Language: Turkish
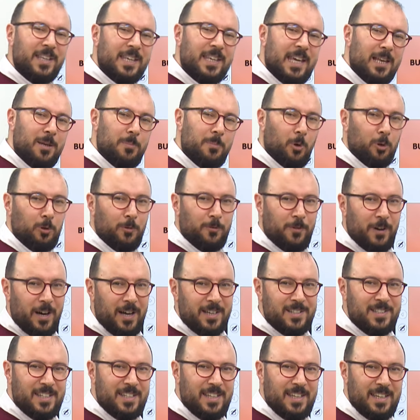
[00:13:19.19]
Gelibolu
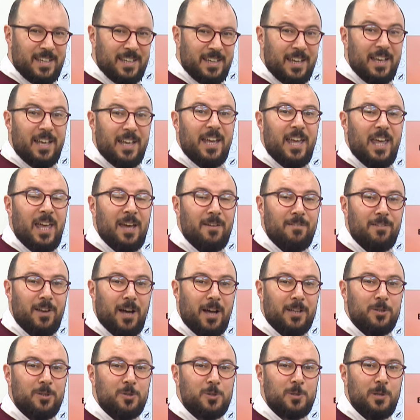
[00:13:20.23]
Fatih
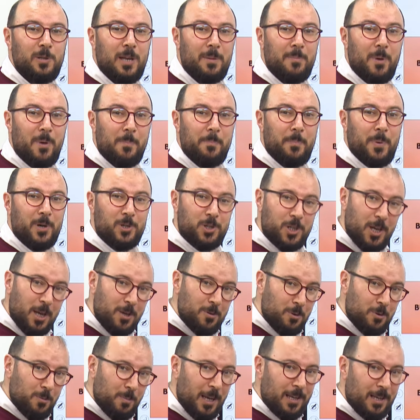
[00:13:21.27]
evladı Süleyman
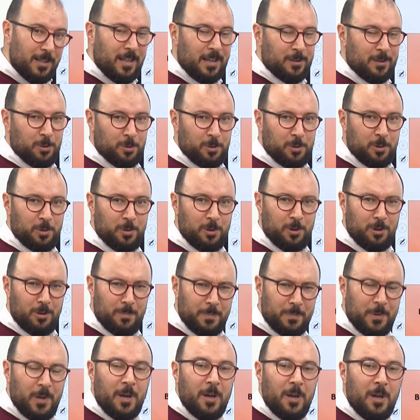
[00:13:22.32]
Paşa'yı Rumeli'de
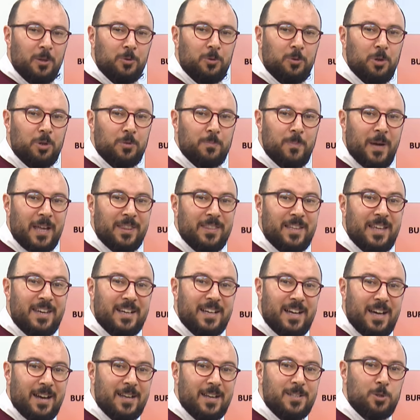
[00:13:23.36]
tutup
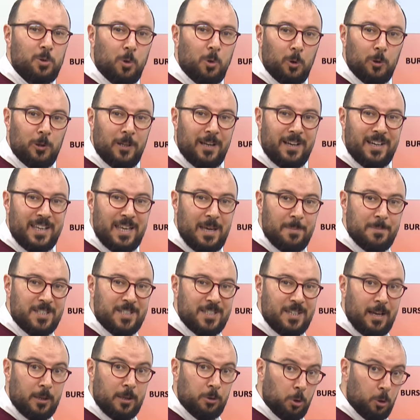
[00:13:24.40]
Türkmenleri Karasoğulları
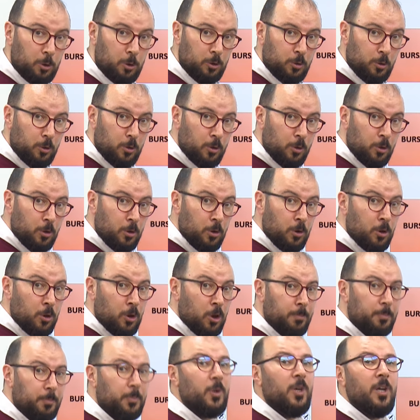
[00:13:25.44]
gemisine
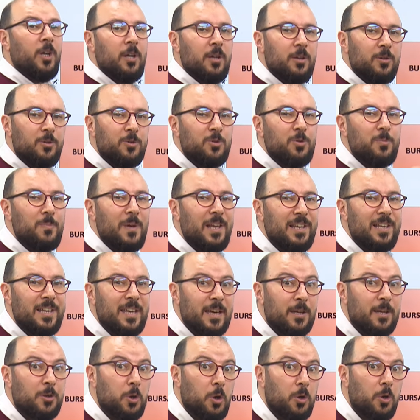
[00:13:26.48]
doldurup
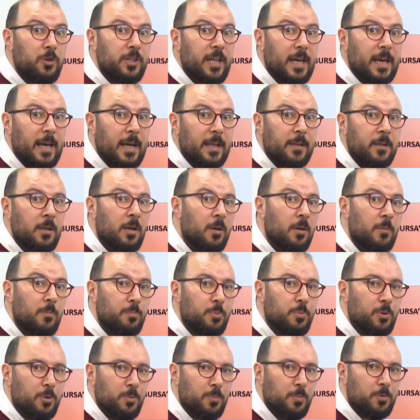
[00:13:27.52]
Rumeli'ye gönderen
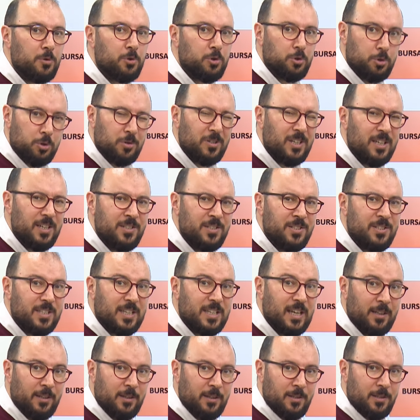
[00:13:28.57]
buymuş.
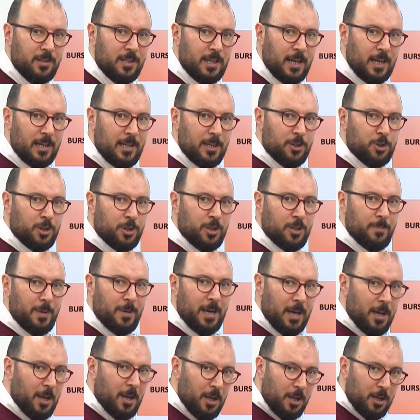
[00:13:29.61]
İskan,
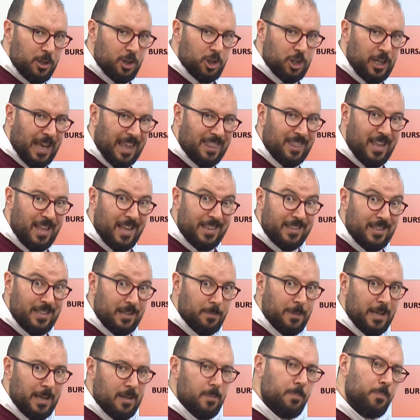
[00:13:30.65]
yerleştirme,
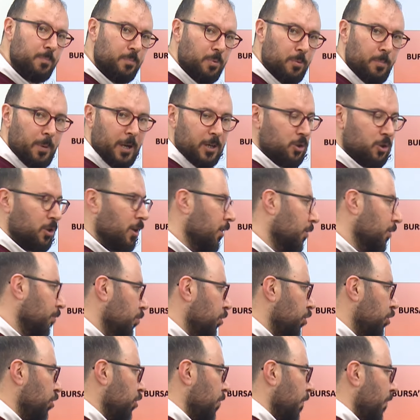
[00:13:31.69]
şenlendirmeyi bu
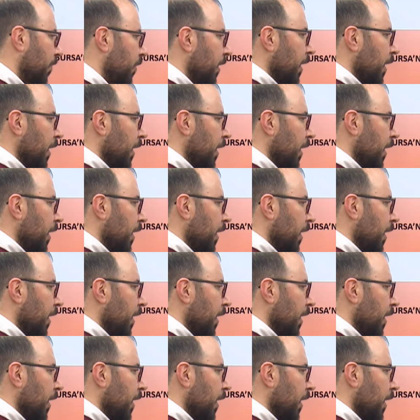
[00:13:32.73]
başlatmış.